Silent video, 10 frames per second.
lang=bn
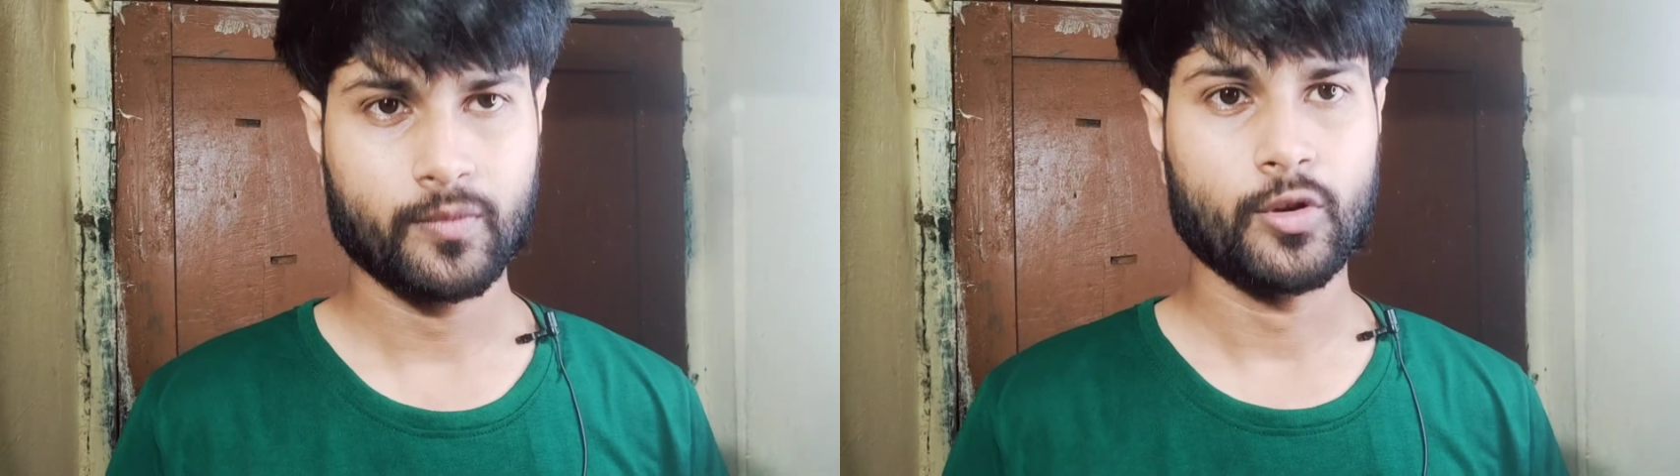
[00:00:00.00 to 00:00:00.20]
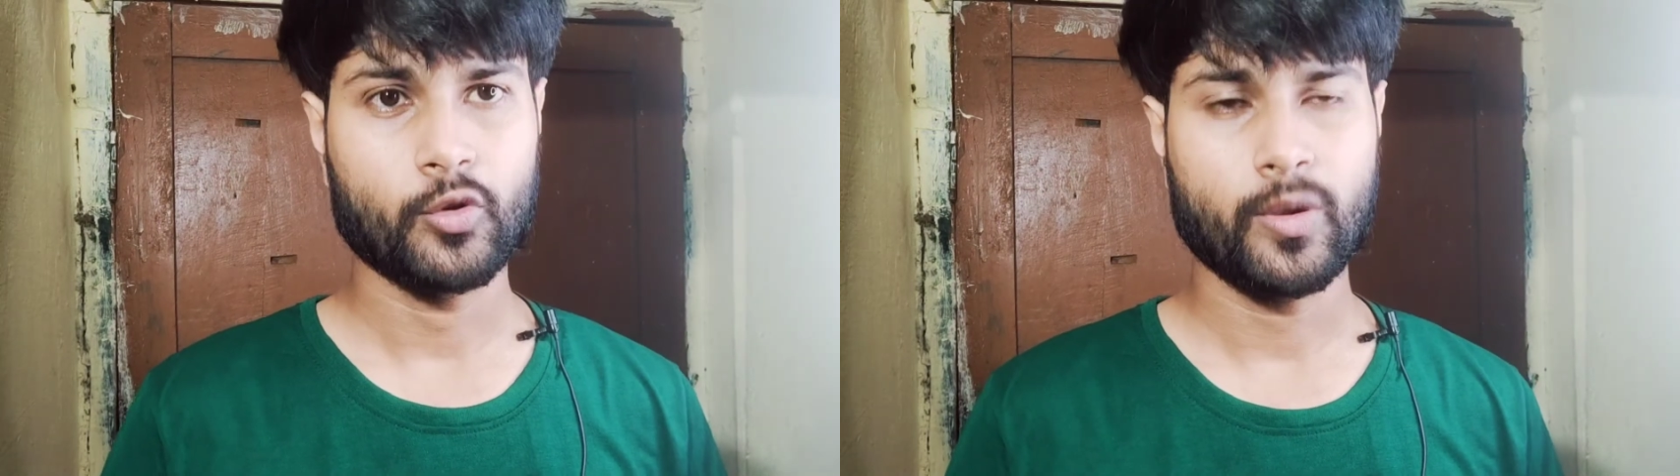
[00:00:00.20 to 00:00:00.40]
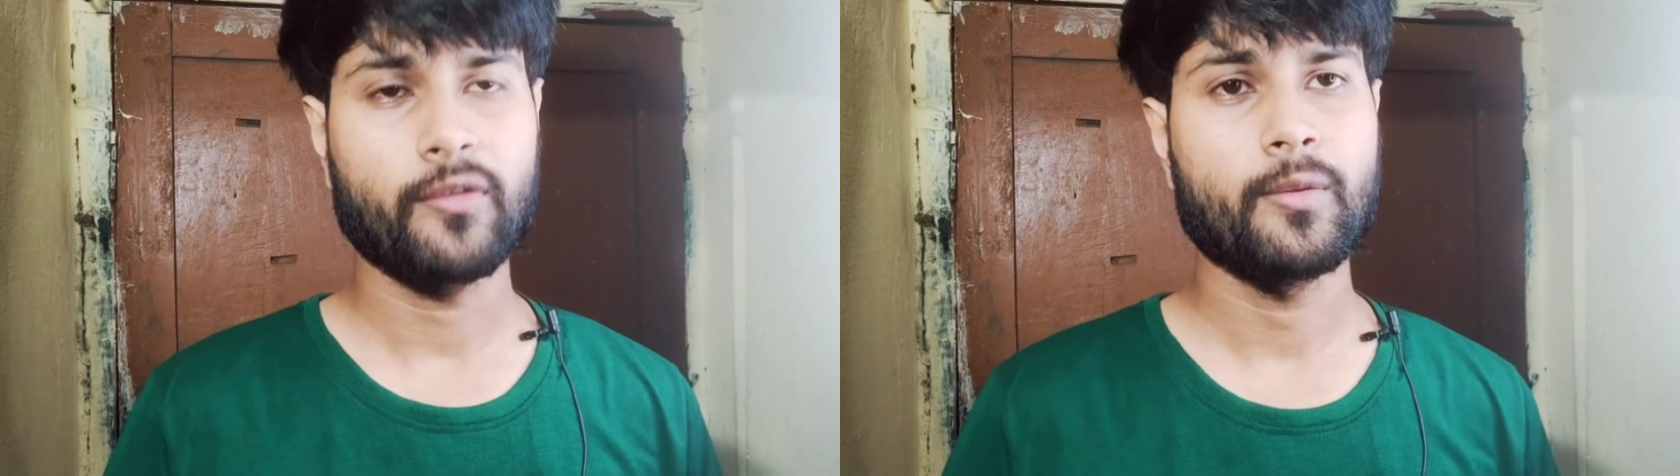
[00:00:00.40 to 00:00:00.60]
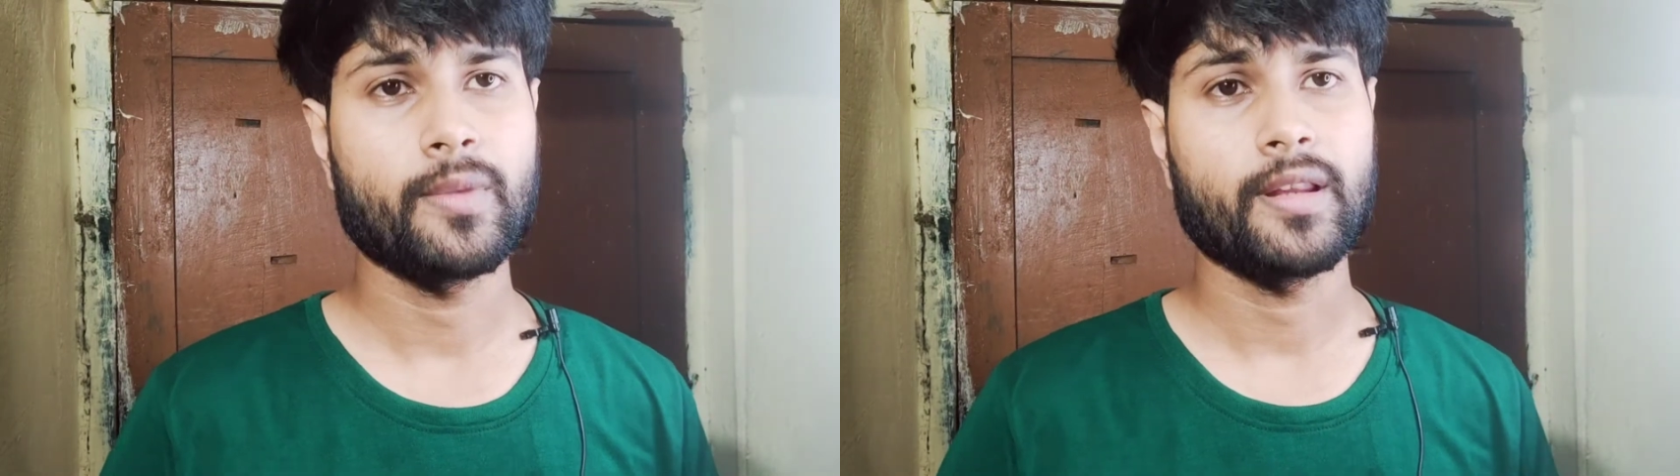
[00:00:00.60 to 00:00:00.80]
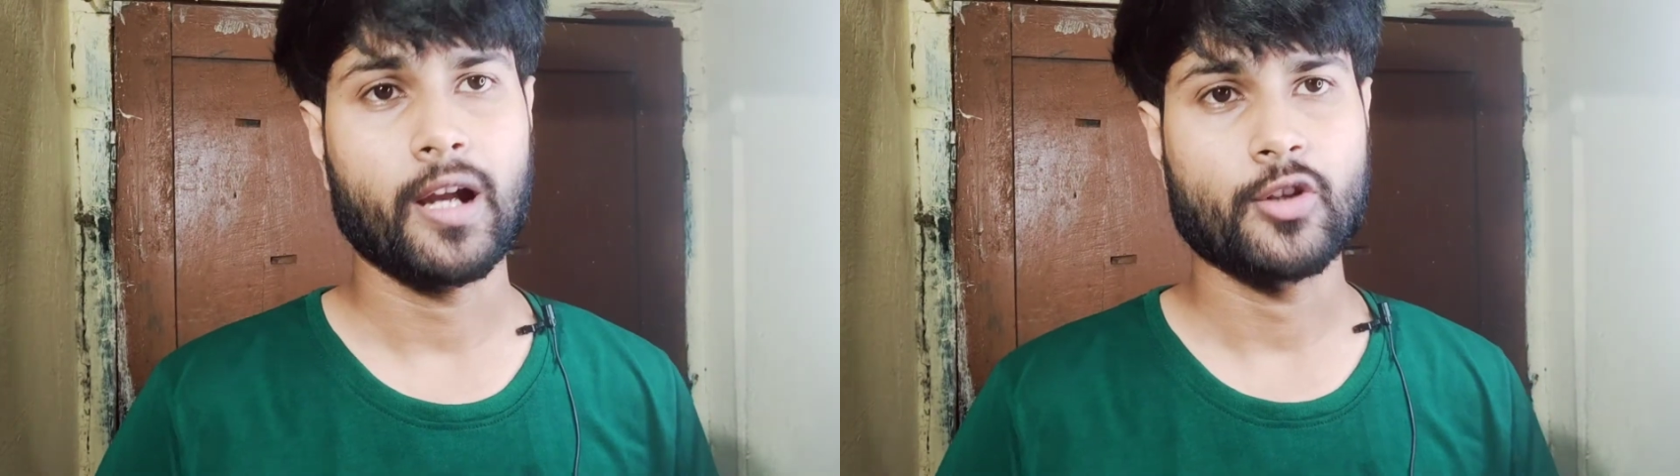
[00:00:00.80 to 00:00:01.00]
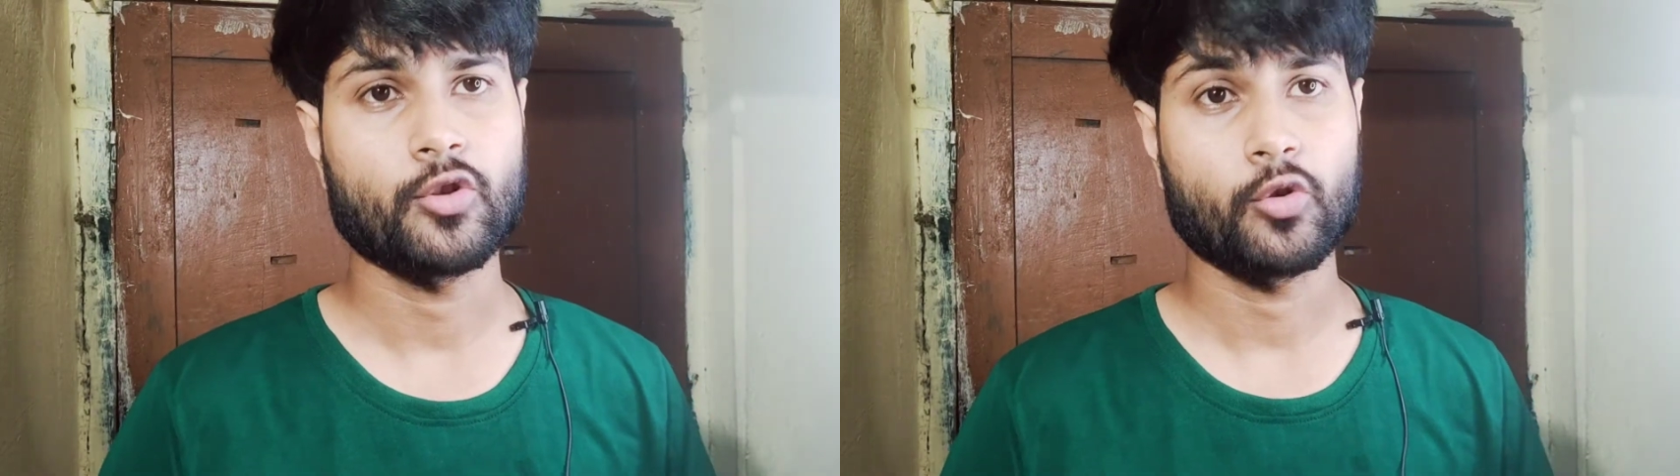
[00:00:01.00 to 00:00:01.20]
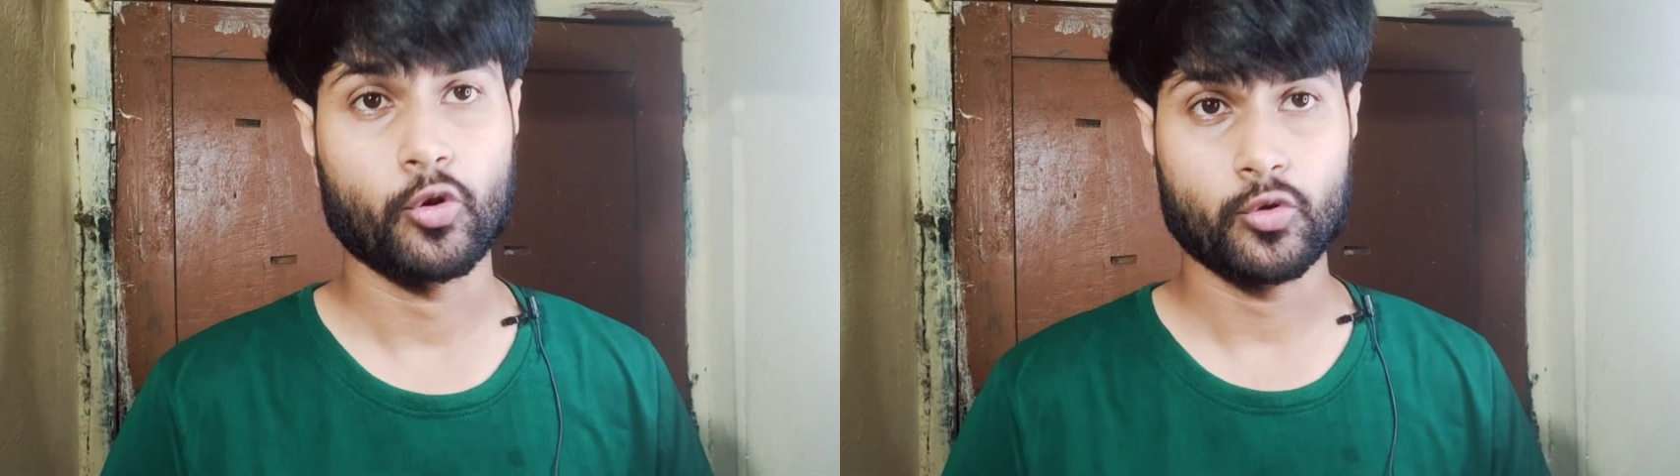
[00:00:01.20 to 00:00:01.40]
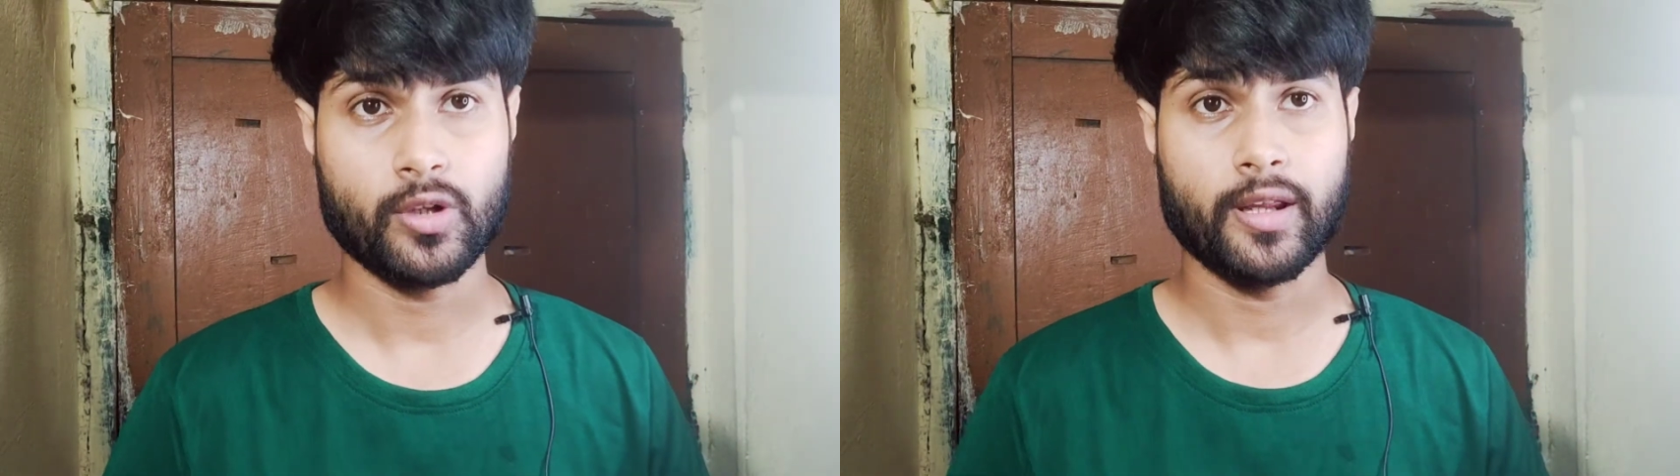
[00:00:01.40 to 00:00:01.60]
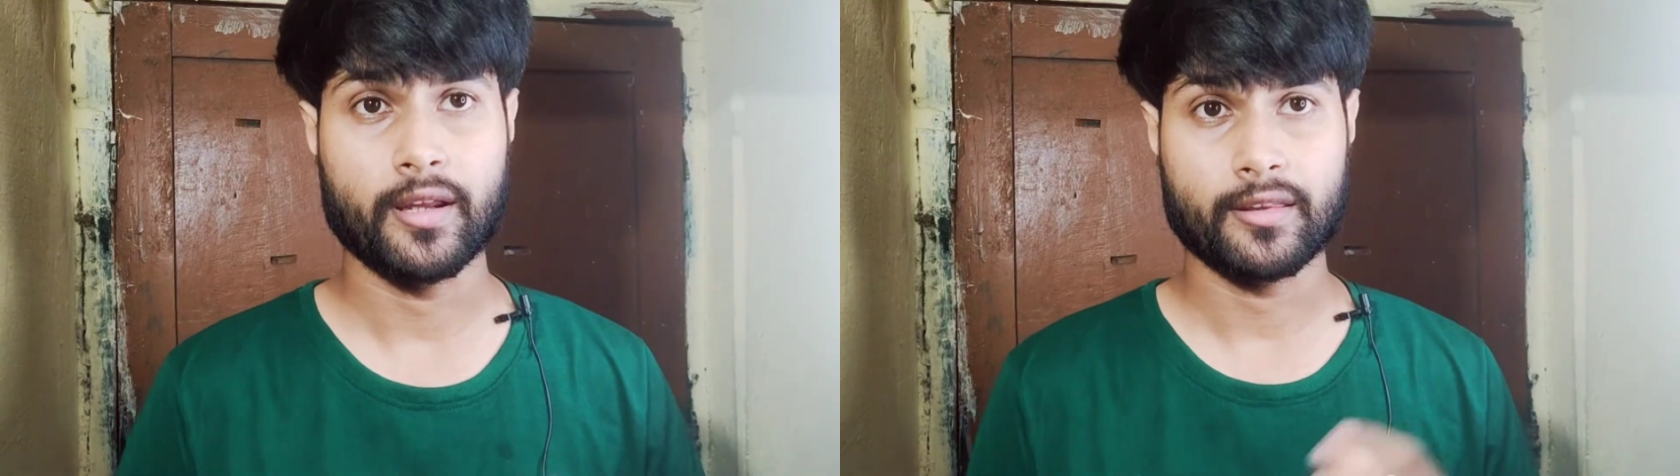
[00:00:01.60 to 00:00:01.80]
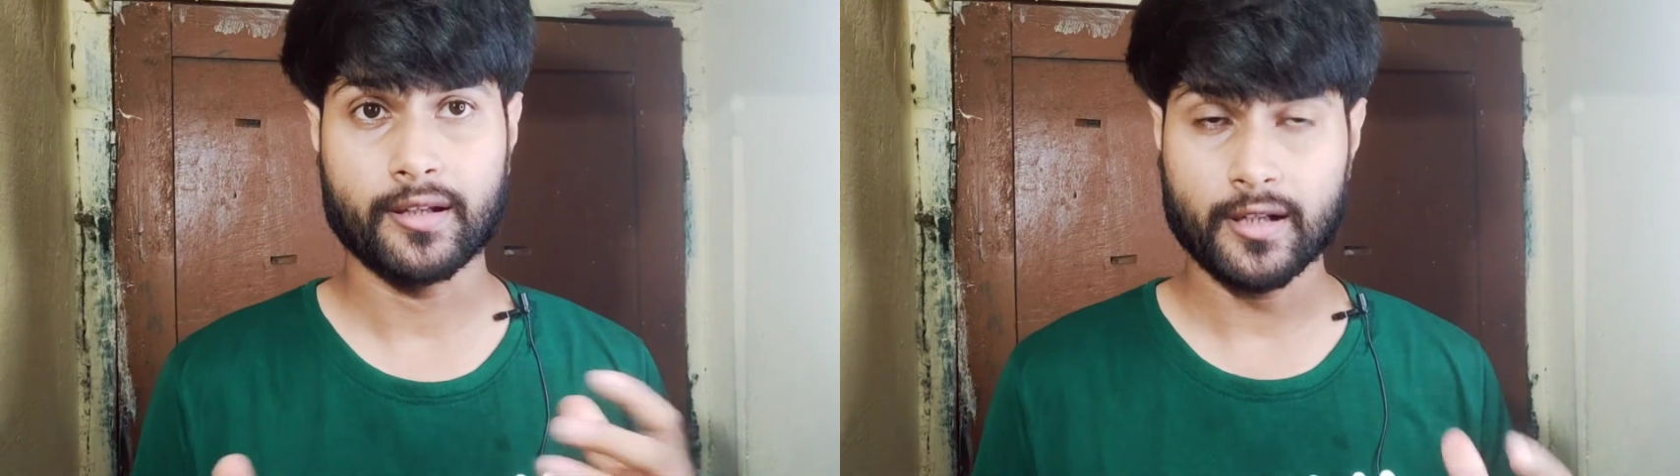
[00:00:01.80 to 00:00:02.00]
তো তোমরা ফিল্মটা দেখার জন্য কতটা
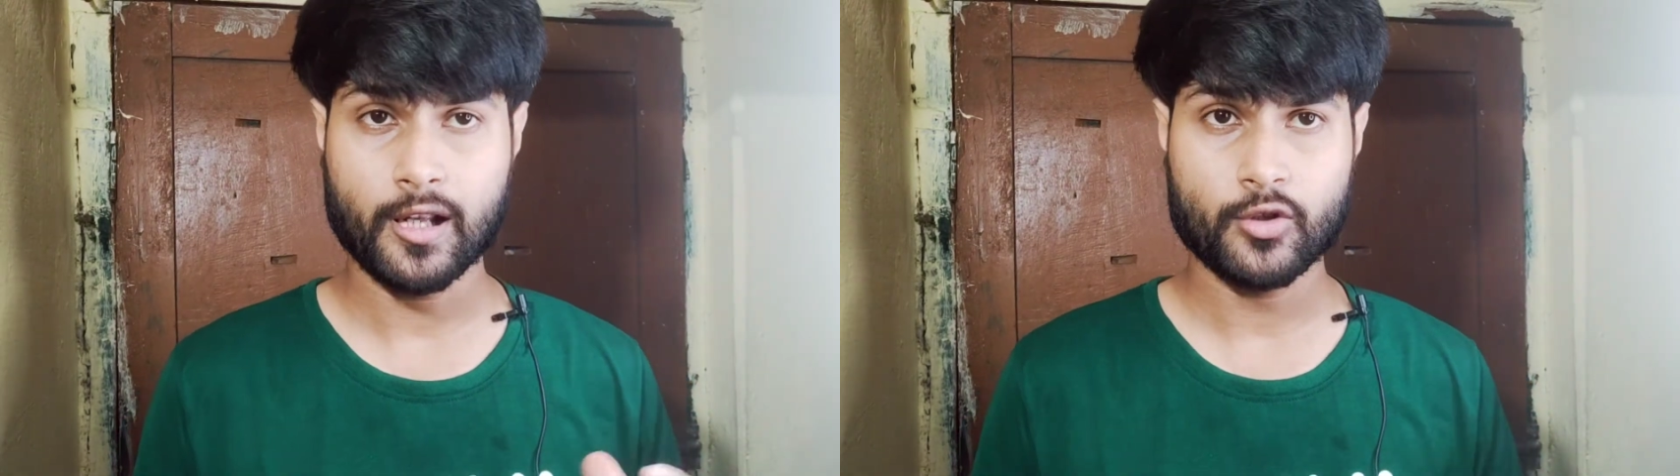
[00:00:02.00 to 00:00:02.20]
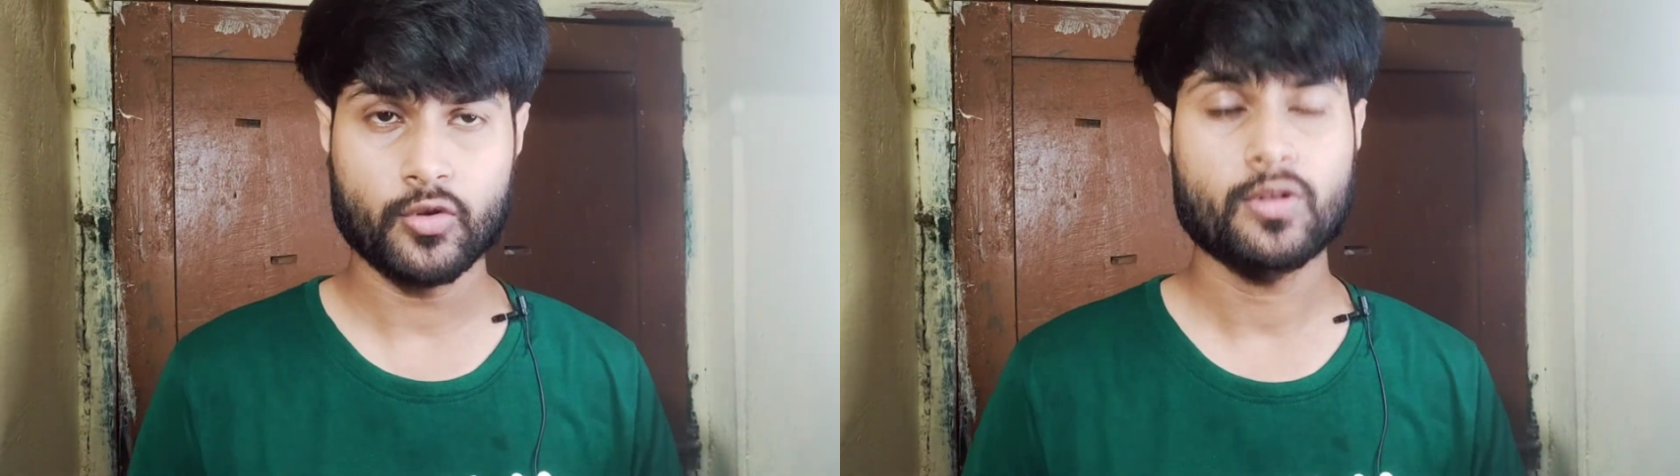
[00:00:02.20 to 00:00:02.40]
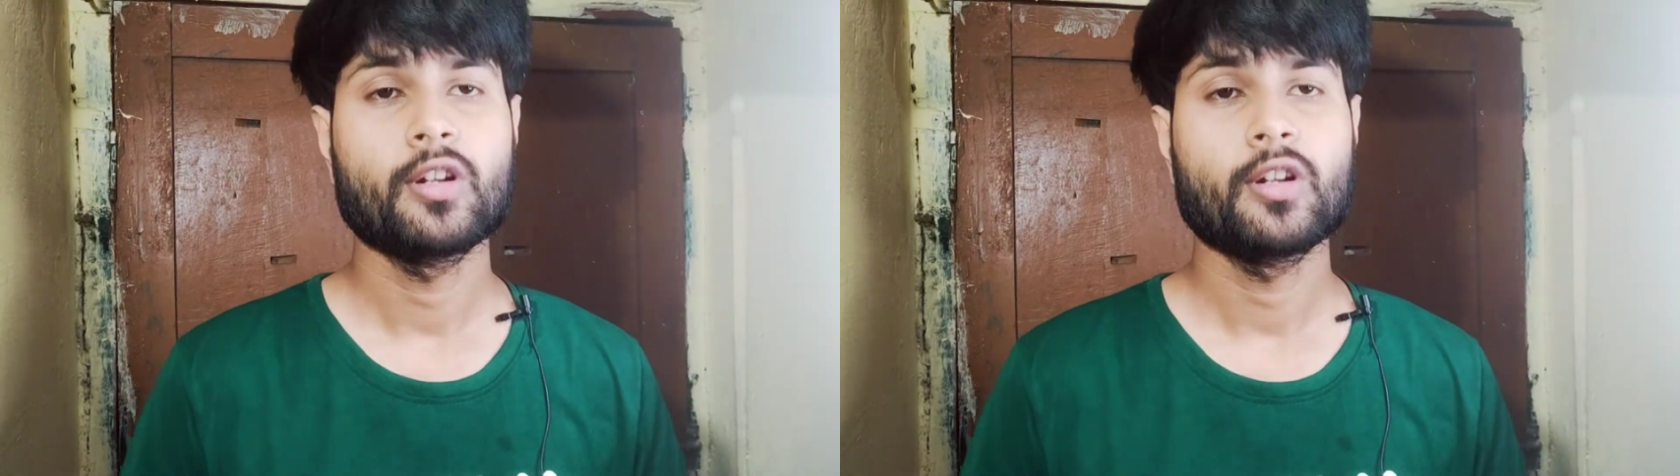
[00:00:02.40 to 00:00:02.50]
এক্সাইটেড আছো